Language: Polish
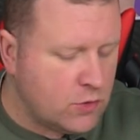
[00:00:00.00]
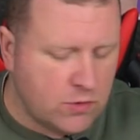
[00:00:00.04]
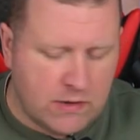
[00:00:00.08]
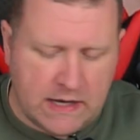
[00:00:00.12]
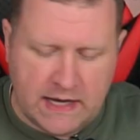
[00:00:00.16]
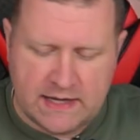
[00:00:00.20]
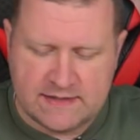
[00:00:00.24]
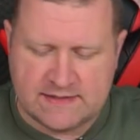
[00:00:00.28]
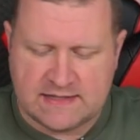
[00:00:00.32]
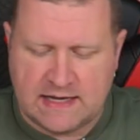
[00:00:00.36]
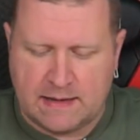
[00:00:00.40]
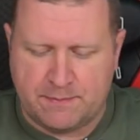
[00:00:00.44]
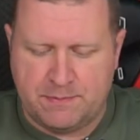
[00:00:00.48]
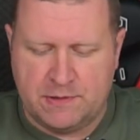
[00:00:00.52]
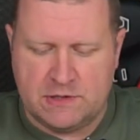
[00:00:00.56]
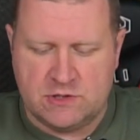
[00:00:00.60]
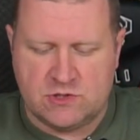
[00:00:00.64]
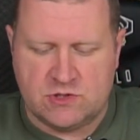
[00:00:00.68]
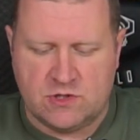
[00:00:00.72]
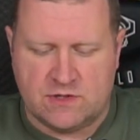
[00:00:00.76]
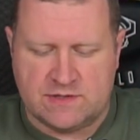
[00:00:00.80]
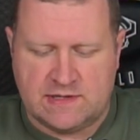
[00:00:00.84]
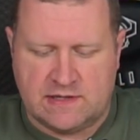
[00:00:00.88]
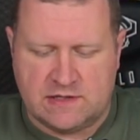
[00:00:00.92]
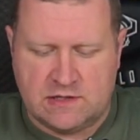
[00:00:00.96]
druga jest
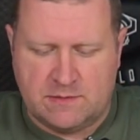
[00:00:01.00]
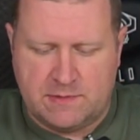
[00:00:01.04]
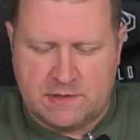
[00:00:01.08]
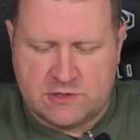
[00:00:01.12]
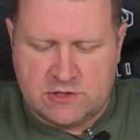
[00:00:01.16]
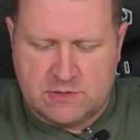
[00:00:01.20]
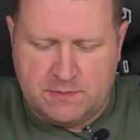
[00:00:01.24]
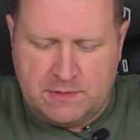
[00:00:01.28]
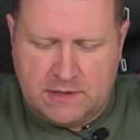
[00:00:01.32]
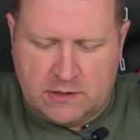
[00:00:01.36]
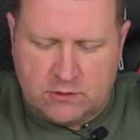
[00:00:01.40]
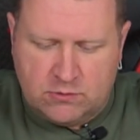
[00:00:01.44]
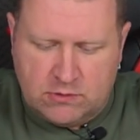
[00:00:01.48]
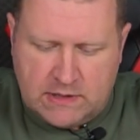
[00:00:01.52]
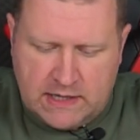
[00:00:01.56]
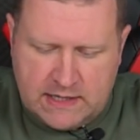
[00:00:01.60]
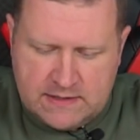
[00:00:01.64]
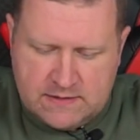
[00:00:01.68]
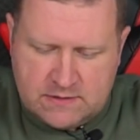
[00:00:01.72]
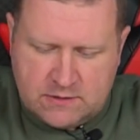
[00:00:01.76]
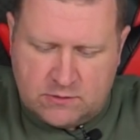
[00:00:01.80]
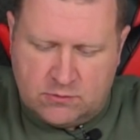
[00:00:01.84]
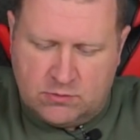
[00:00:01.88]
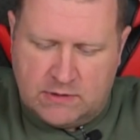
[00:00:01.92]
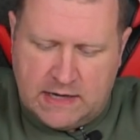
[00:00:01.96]
capricciosa. Zobaczymy, która
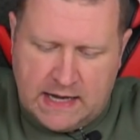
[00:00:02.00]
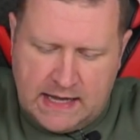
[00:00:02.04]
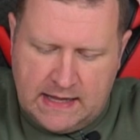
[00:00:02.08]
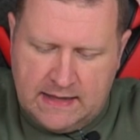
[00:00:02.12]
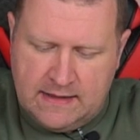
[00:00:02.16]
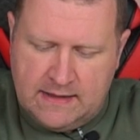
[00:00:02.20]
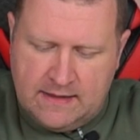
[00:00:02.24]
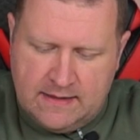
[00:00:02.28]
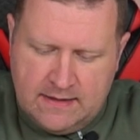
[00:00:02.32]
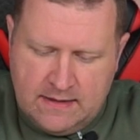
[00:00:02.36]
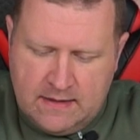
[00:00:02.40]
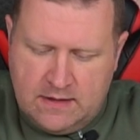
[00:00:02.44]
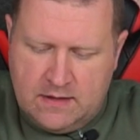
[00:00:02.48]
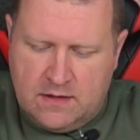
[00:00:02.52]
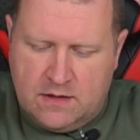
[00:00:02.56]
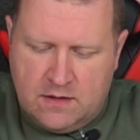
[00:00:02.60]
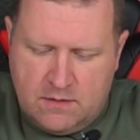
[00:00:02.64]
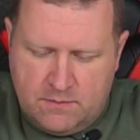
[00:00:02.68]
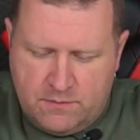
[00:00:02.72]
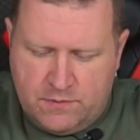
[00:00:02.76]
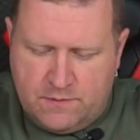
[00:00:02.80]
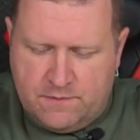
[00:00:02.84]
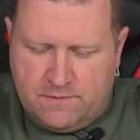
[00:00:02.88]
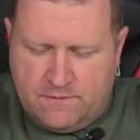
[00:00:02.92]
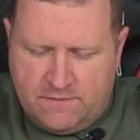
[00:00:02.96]
jest która.
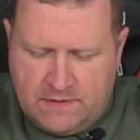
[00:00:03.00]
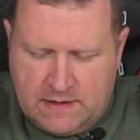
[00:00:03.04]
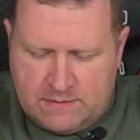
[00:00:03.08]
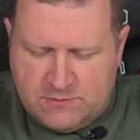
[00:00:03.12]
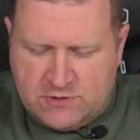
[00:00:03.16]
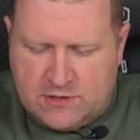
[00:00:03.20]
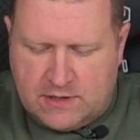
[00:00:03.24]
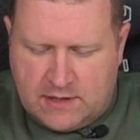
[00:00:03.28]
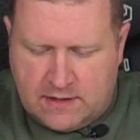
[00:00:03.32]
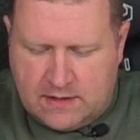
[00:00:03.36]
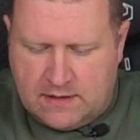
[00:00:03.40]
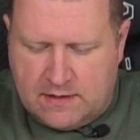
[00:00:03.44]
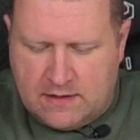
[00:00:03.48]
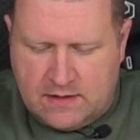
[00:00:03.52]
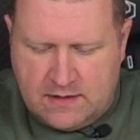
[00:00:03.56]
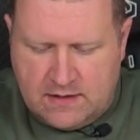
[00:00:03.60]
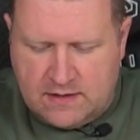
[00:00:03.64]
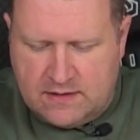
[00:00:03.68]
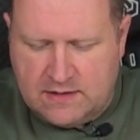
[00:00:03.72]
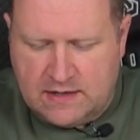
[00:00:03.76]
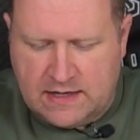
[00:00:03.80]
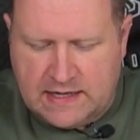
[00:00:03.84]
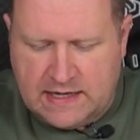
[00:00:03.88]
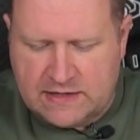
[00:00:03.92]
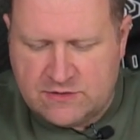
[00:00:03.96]
Wiem, że
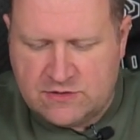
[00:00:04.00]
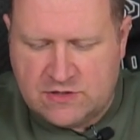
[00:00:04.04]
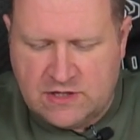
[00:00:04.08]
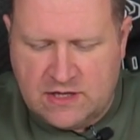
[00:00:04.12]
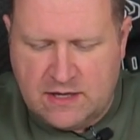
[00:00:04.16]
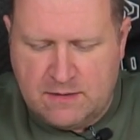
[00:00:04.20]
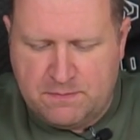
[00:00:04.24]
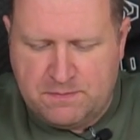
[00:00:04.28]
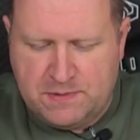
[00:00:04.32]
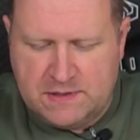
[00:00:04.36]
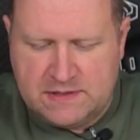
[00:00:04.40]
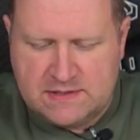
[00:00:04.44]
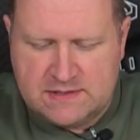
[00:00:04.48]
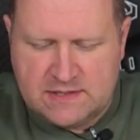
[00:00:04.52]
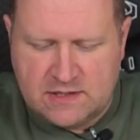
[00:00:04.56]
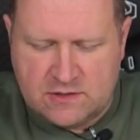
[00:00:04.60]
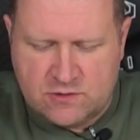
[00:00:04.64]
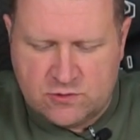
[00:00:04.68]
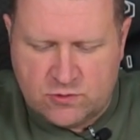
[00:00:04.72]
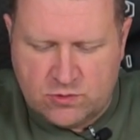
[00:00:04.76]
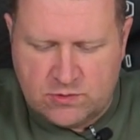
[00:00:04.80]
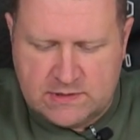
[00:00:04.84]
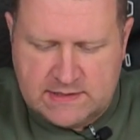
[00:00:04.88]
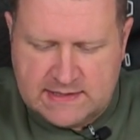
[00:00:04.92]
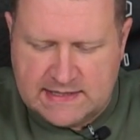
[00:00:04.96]
nie każdy je pizzę
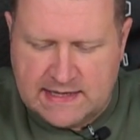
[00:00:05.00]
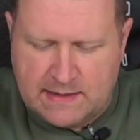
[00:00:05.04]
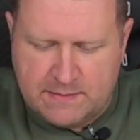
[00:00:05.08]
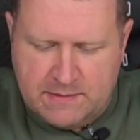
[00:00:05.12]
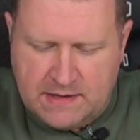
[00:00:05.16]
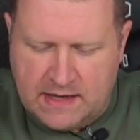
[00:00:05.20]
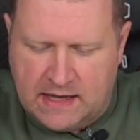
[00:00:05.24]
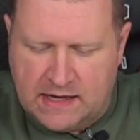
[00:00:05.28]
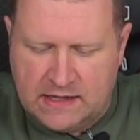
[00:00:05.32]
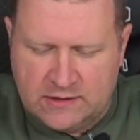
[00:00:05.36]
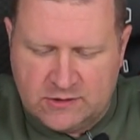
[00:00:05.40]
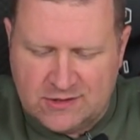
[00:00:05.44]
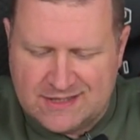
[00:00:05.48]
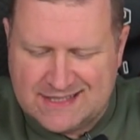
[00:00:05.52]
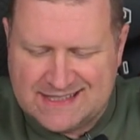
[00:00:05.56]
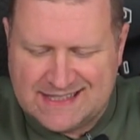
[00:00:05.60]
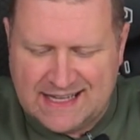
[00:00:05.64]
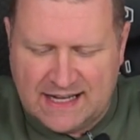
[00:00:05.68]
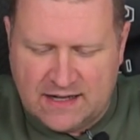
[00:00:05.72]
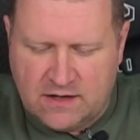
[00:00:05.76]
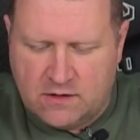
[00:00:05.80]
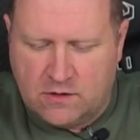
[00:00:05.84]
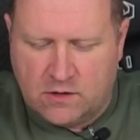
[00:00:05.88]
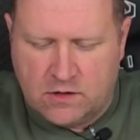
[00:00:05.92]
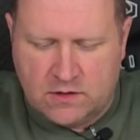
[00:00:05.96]
sztućcami, ale to jest
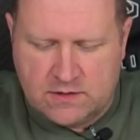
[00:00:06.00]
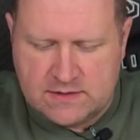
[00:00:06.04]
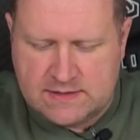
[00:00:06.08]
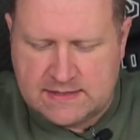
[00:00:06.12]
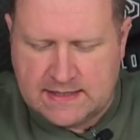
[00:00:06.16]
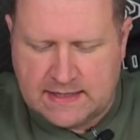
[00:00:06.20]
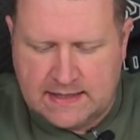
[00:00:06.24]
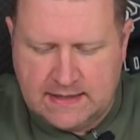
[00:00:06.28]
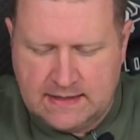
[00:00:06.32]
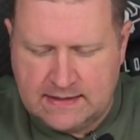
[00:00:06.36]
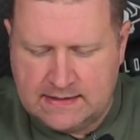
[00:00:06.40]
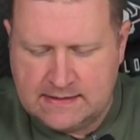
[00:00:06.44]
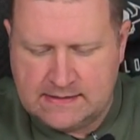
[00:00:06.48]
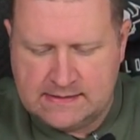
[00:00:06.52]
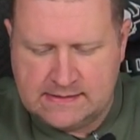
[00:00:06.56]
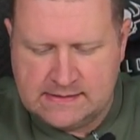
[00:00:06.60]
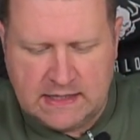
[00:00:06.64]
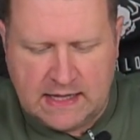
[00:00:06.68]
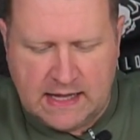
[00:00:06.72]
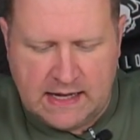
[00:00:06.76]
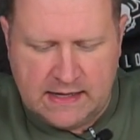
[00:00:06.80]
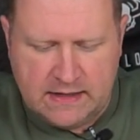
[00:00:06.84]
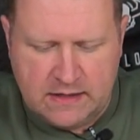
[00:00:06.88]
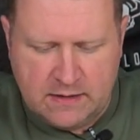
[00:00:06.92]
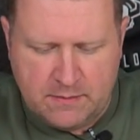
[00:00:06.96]
tak gorące.
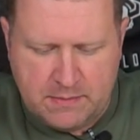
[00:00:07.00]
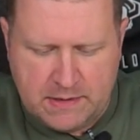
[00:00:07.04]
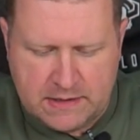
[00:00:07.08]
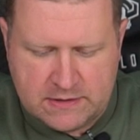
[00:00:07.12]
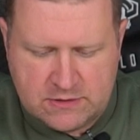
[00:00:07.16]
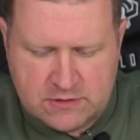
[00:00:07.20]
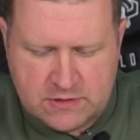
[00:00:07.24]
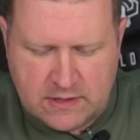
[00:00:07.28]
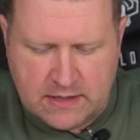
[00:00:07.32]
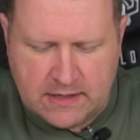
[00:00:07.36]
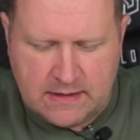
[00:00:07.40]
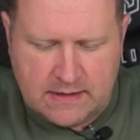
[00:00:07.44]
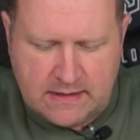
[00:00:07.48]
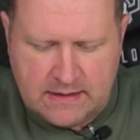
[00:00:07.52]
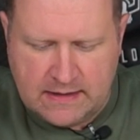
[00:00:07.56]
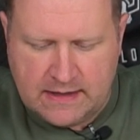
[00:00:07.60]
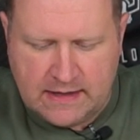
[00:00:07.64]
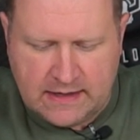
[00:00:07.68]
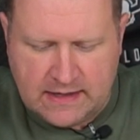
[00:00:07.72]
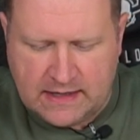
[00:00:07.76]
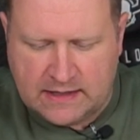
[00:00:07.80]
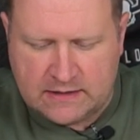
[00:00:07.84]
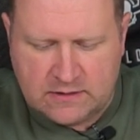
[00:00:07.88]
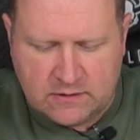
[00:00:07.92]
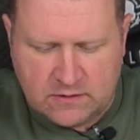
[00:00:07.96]
Idealnie będzie,
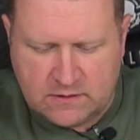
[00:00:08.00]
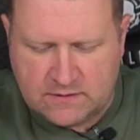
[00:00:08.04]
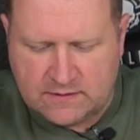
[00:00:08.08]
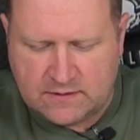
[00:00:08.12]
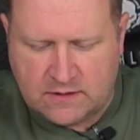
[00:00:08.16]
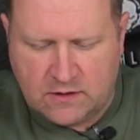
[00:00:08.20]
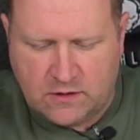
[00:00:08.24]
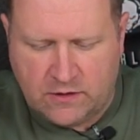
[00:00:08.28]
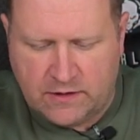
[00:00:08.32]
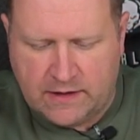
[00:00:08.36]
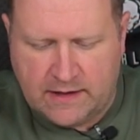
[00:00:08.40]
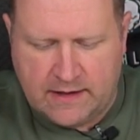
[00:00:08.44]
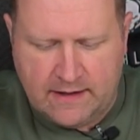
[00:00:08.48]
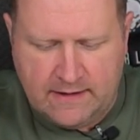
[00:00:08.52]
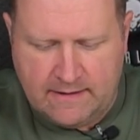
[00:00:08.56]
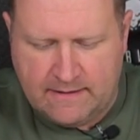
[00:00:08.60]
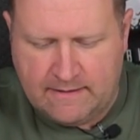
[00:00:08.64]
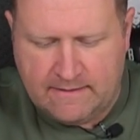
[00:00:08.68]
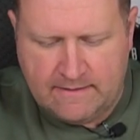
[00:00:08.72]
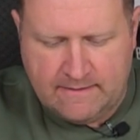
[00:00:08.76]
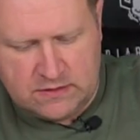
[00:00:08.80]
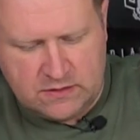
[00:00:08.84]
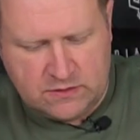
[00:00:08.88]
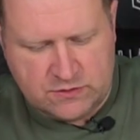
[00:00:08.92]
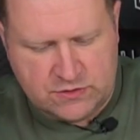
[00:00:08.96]
jak ja to rozkroję.
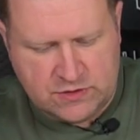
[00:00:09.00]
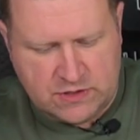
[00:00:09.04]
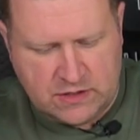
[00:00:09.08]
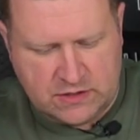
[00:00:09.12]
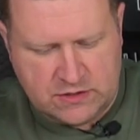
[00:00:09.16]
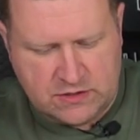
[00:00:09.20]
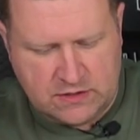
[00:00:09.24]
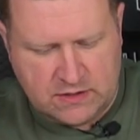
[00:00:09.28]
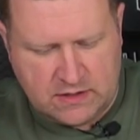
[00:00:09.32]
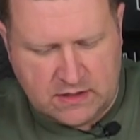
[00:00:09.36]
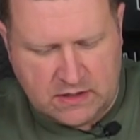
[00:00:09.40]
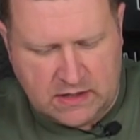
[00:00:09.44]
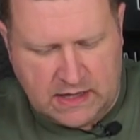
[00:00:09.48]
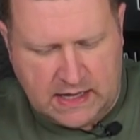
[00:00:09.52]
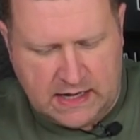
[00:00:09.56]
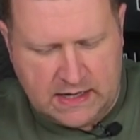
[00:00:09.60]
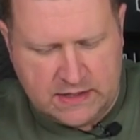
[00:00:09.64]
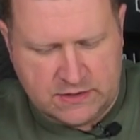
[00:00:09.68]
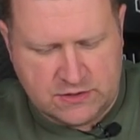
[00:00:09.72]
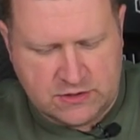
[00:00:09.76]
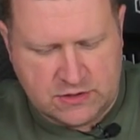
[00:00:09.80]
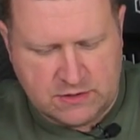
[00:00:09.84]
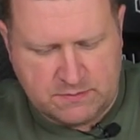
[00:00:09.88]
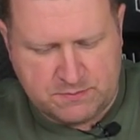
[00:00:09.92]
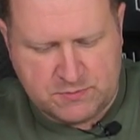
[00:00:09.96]
Troszkę się,
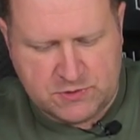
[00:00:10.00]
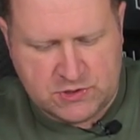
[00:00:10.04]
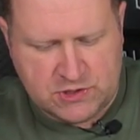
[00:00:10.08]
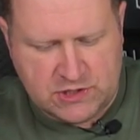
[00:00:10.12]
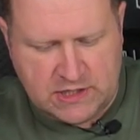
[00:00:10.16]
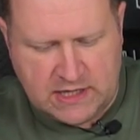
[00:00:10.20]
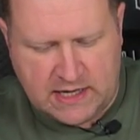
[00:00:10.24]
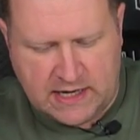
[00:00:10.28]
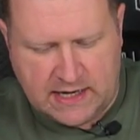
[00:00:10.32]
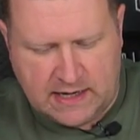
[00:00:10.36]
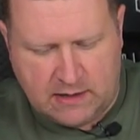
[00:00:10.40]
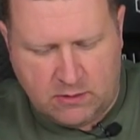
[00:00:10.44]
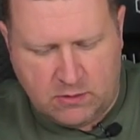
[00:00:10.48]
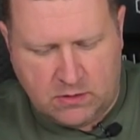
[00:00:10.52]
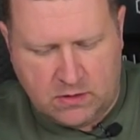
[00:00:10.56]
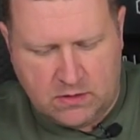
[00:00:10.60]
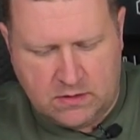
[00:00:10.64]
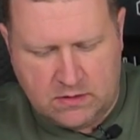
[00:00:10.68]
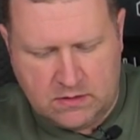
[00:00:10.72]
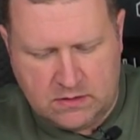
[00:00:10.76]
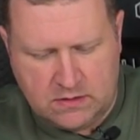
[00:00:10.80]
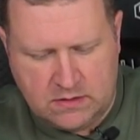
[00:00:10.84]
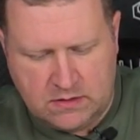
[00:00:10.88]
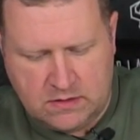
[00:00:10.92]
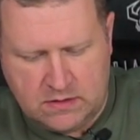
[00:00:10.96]
ale się przyjarało.
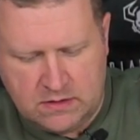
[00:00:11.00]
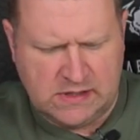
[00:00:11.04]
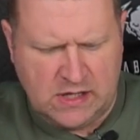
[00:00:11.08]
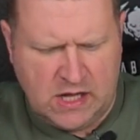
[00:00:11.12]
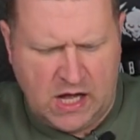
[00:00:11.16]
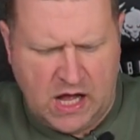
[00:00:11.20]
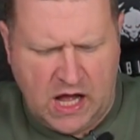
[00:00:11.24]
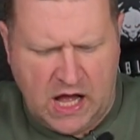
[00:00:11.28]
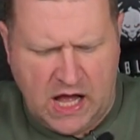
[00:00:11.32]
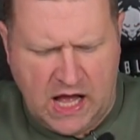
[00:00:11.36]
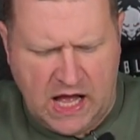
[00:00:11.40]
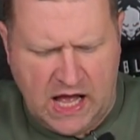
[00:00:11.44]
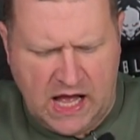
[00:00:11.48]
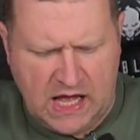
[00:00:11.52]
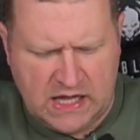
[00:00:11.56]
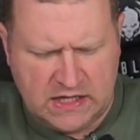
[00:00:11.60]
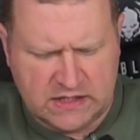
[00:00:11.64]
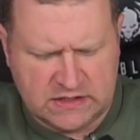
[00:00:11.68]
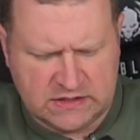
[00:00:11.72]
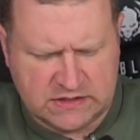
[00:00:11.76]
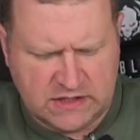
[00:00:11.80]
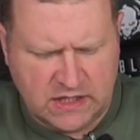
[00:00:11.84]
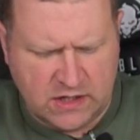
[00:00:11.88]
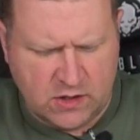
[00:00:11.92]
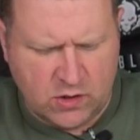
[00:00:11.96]
A, ah,
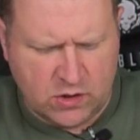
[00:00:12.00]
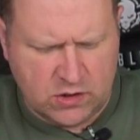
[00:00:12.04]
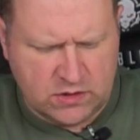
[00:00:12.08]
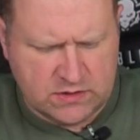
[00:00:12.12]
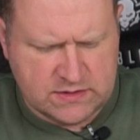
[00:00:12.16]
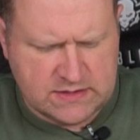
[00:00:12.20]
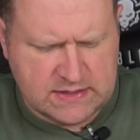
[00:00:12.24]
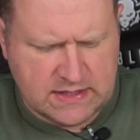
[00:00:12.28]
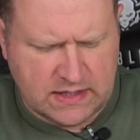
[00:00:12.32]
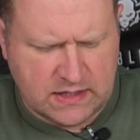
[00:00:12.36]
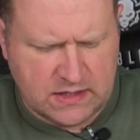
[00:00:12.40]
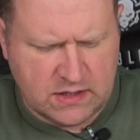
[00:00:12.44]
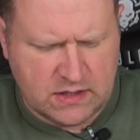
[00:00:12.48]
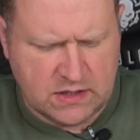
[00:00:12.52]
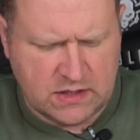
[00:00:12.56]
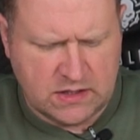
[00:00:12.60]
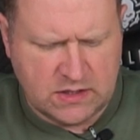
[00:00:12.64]
jakie gorące.